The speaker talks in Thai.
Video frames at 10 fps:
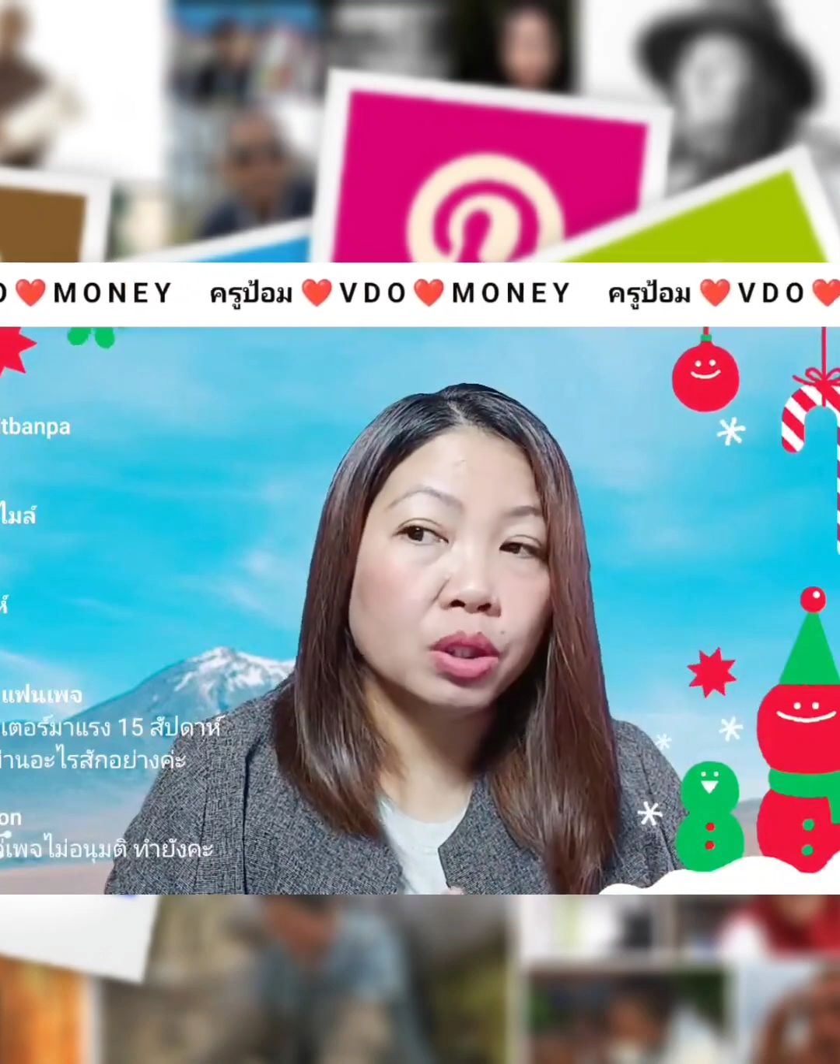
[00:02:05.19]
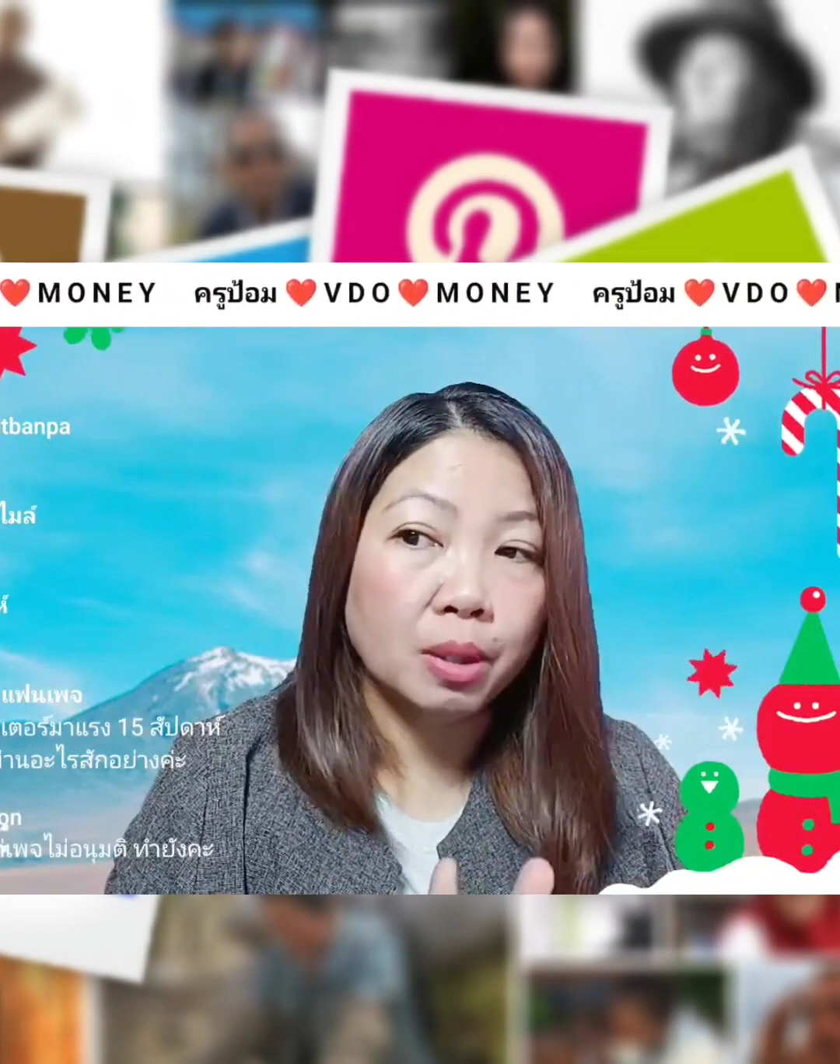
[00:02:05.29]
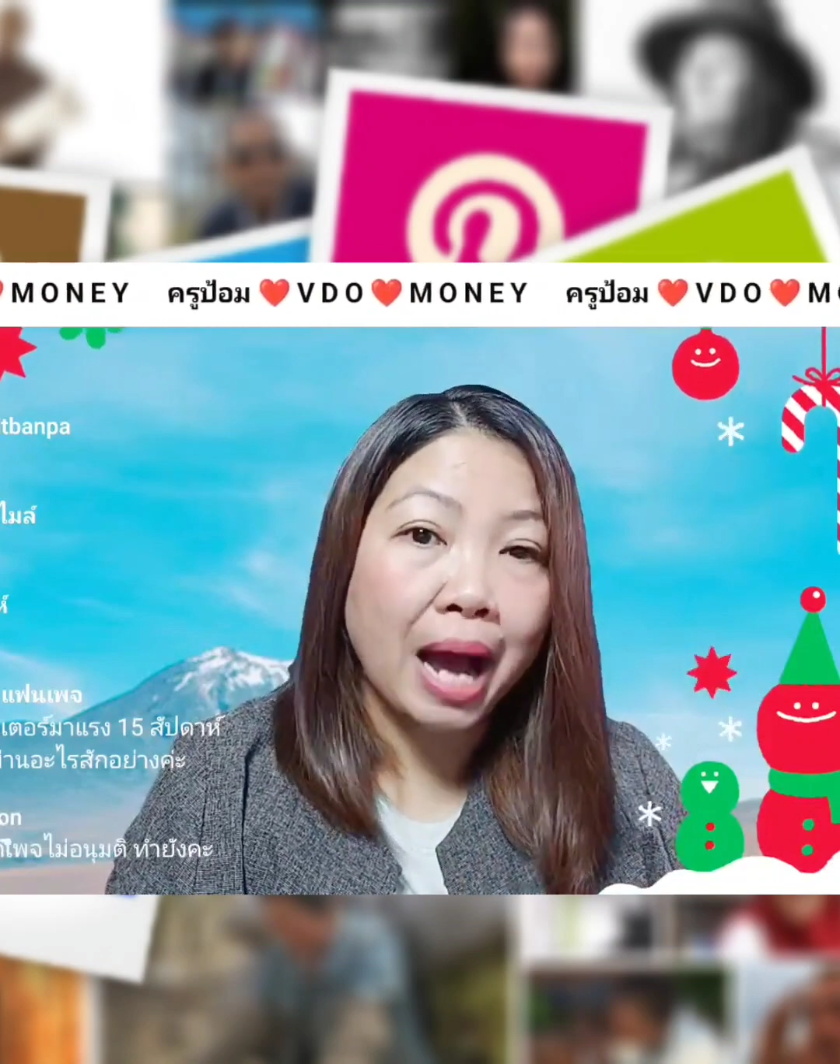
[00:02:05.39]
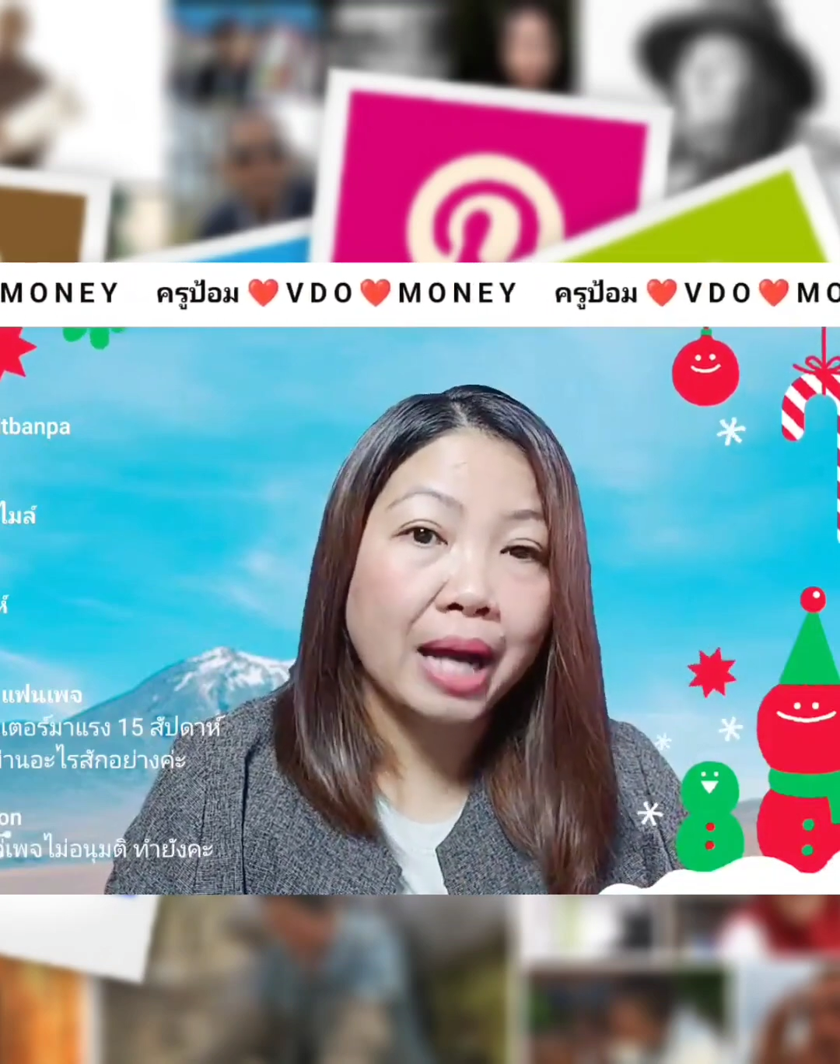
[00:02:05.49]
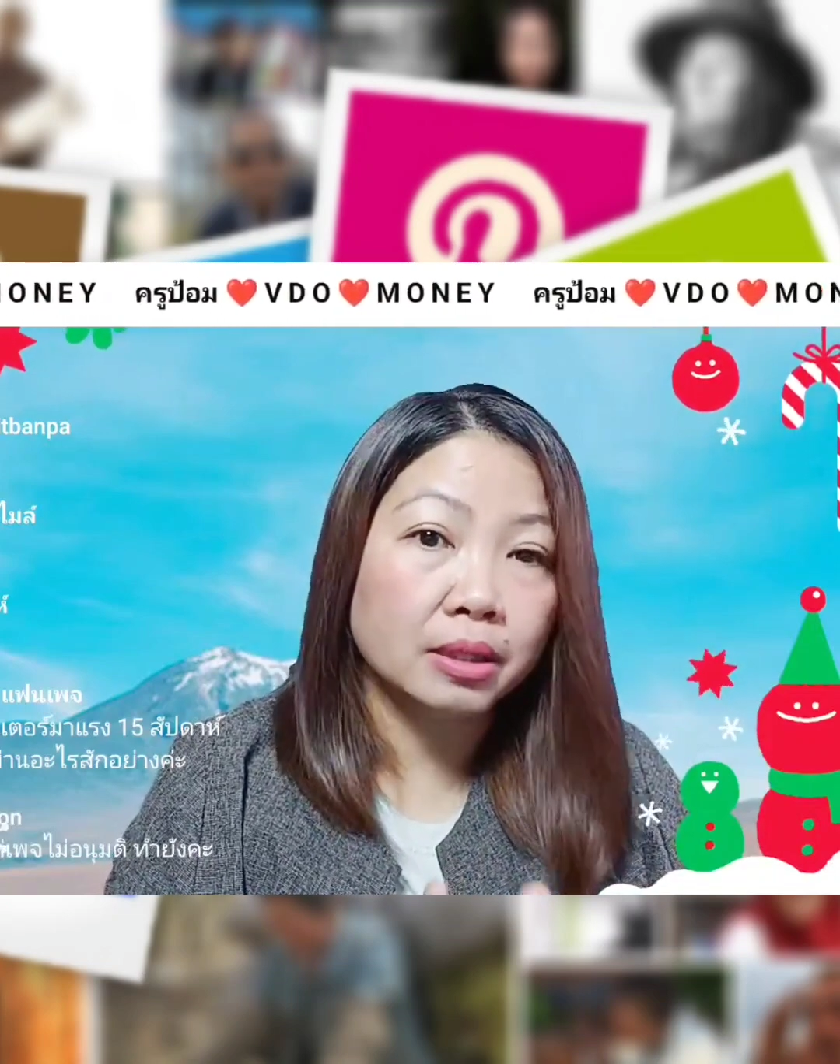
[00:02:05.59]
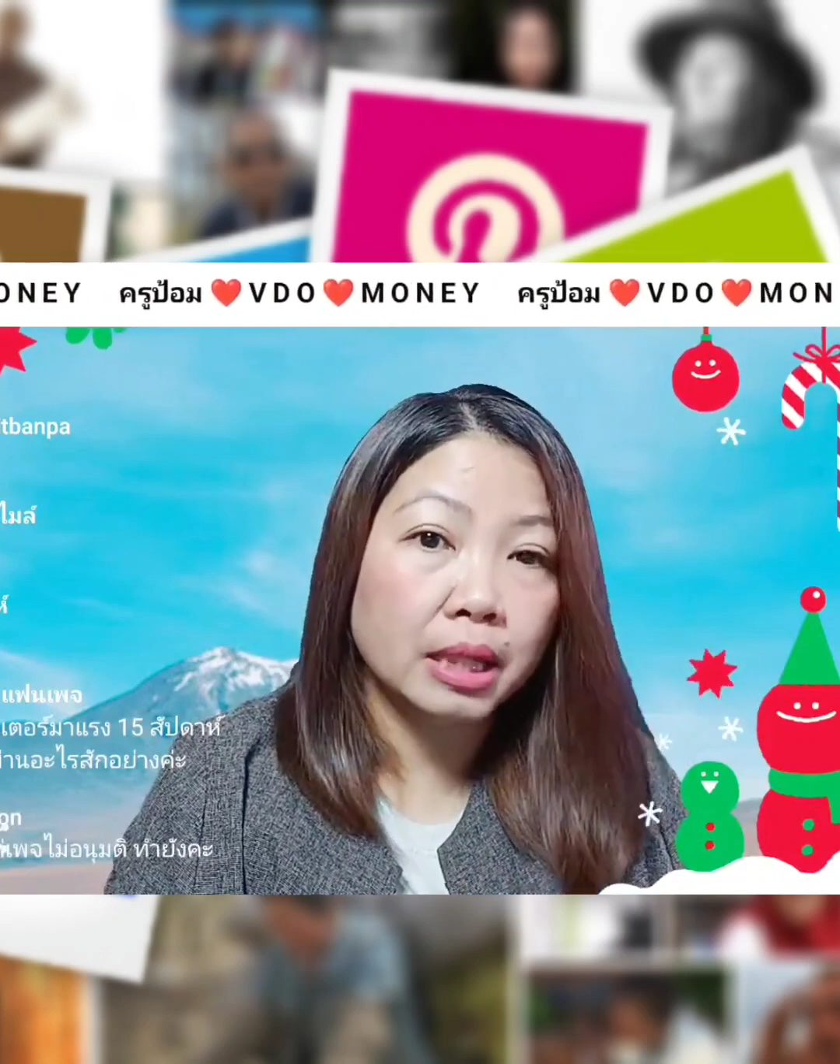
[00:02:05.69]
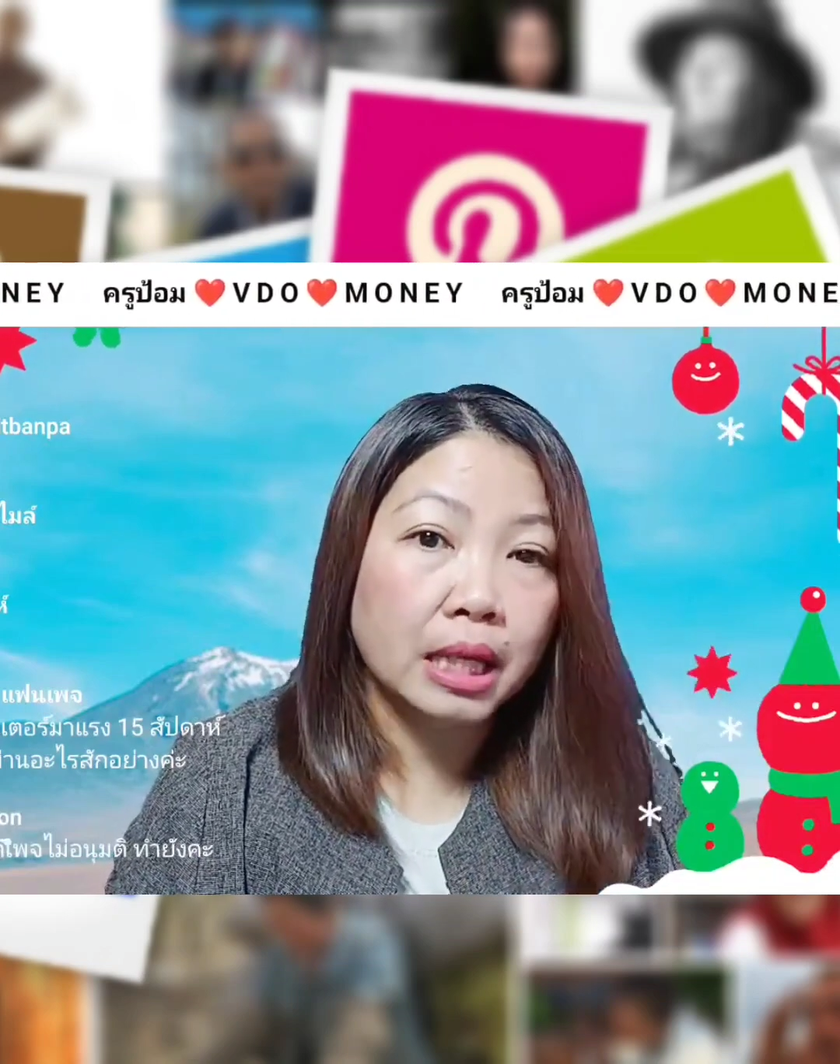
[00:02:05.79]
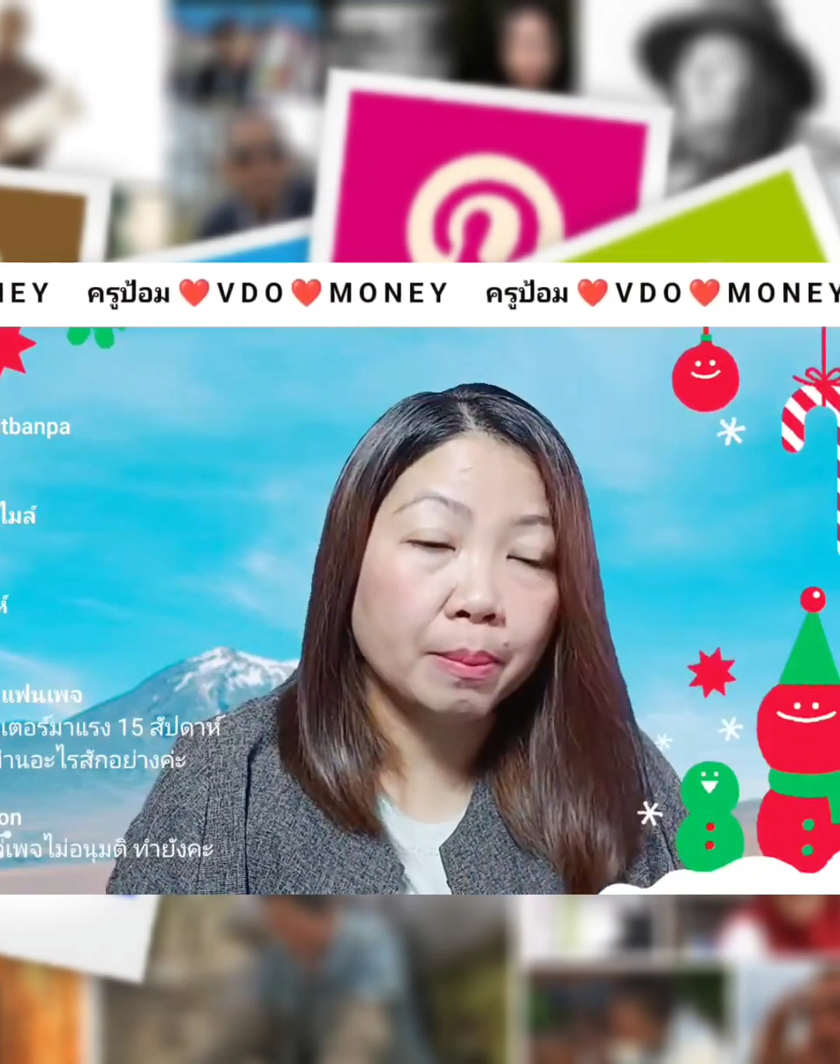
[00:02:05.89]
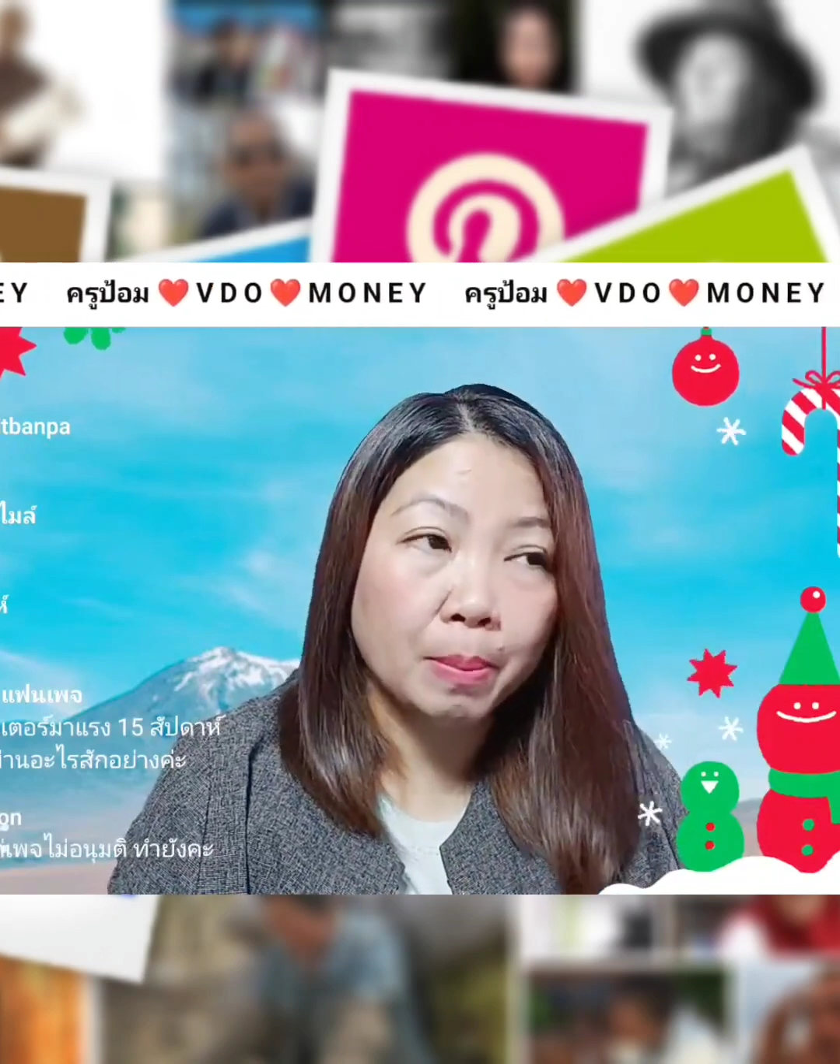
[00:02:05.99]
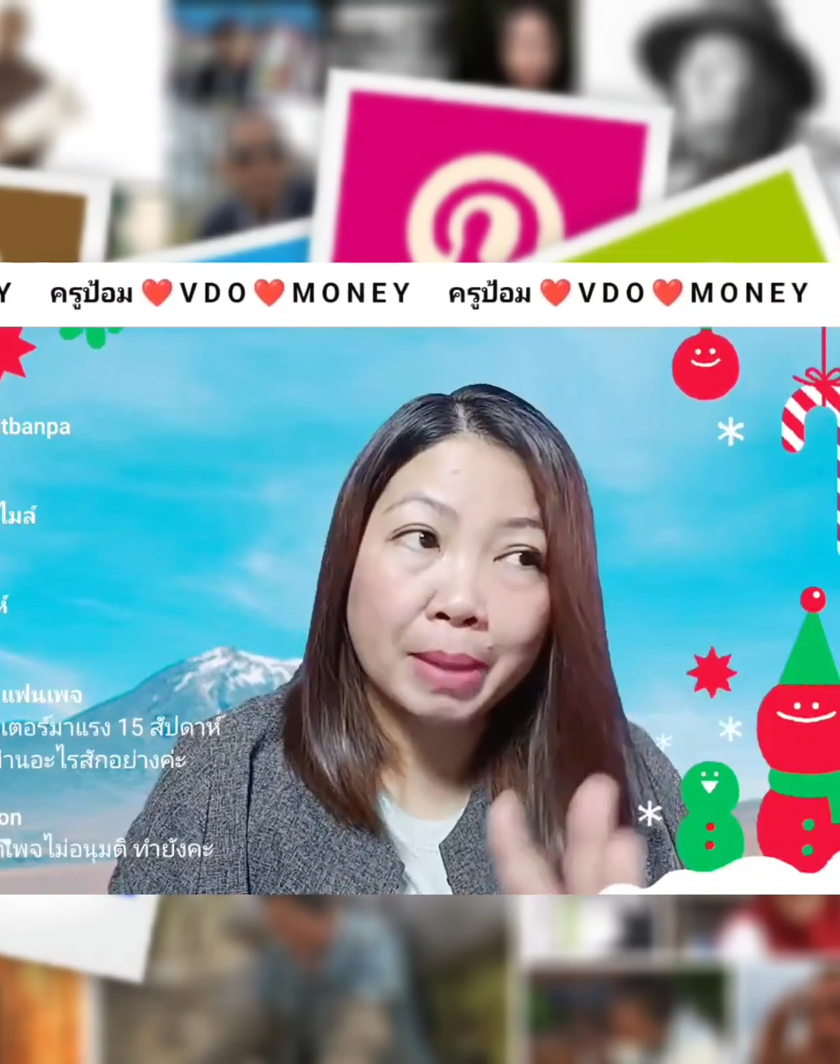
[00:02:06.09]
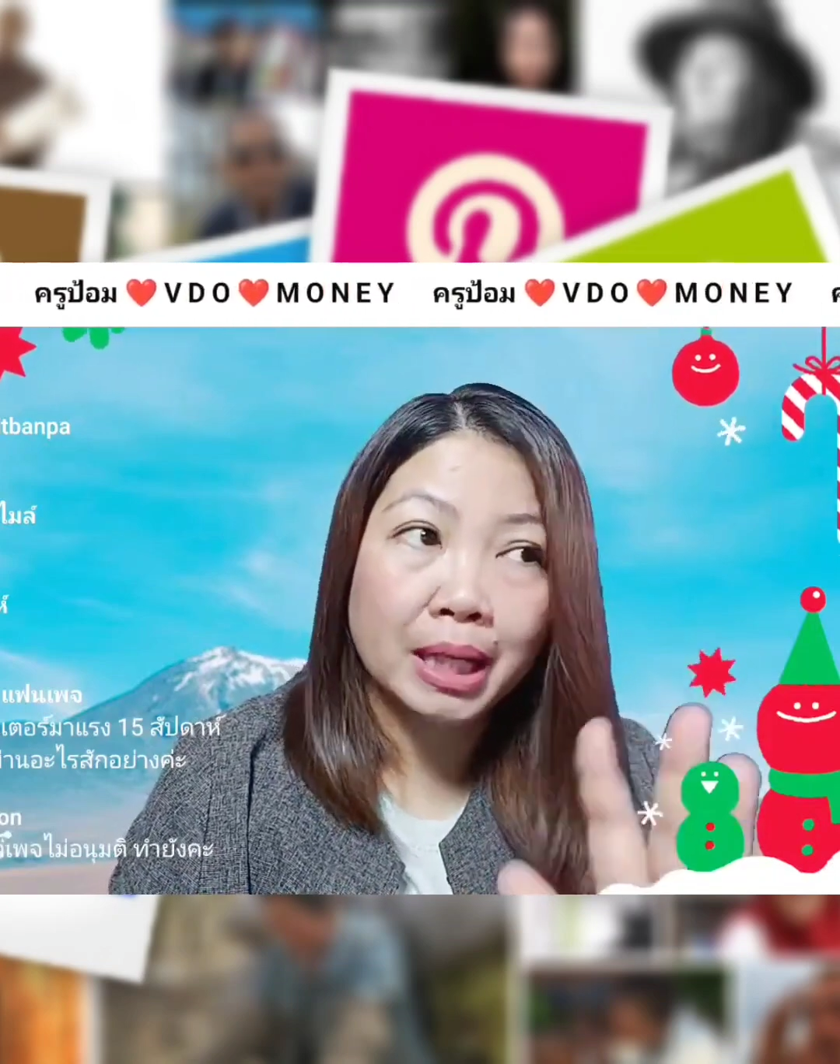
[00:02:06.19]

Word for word: คุณถึงจะผ่านสตรีม